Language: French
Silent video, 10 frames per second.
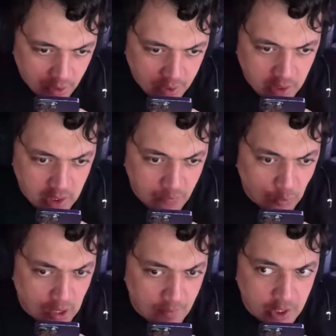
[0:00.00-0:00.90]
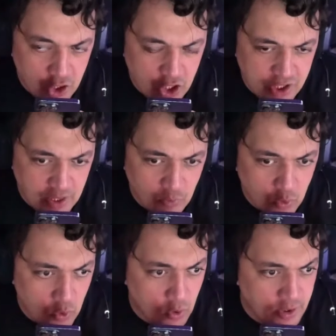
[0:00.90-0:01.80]
Et voilà. Et j'estime
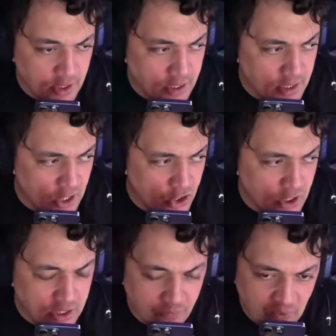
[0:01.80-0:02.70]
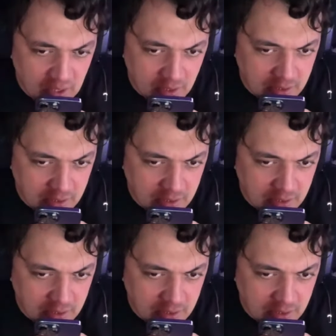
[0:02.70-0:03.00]
que cette énergie qui fait,